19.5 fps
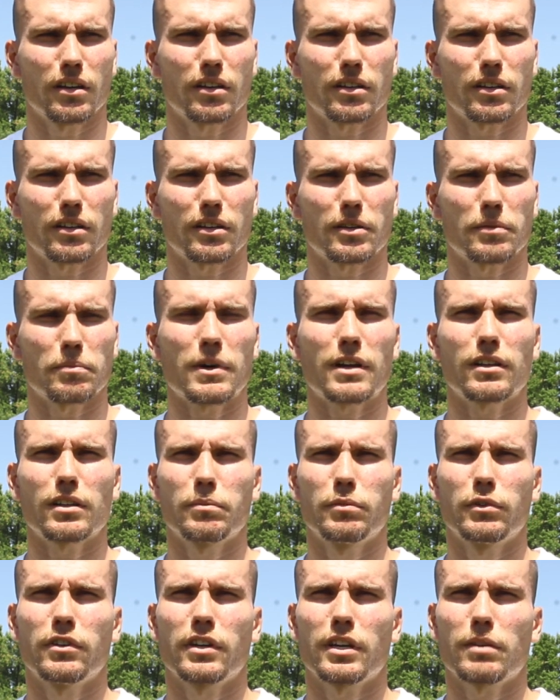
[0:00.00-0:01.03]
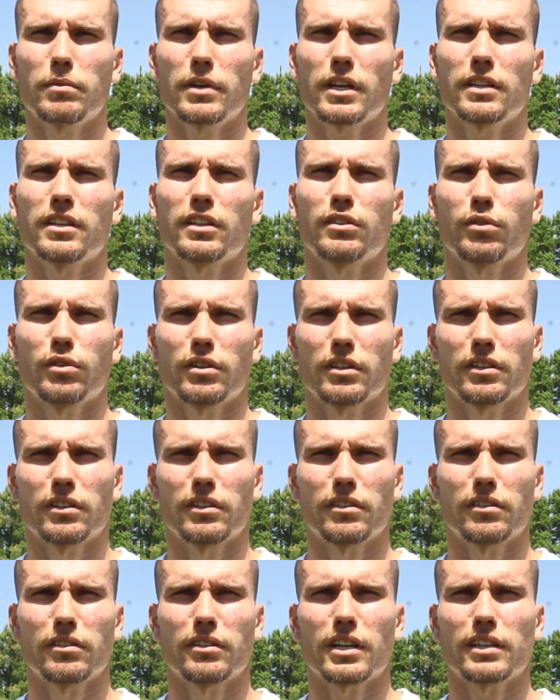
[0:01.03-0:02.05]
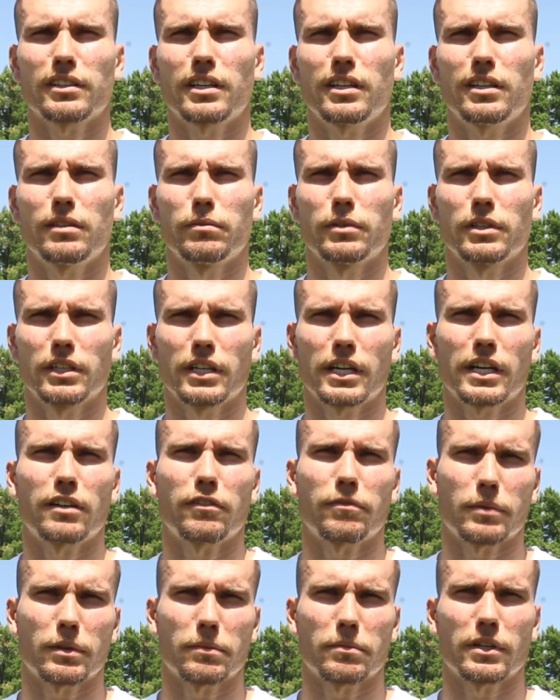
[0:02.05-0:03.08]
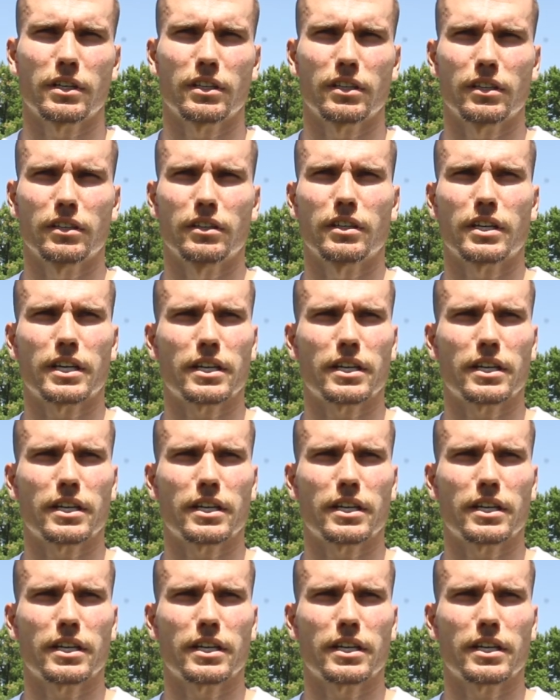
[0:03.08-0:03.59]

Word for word: Э, мало было ребят, которые когда-либо играли в премьер-лиге.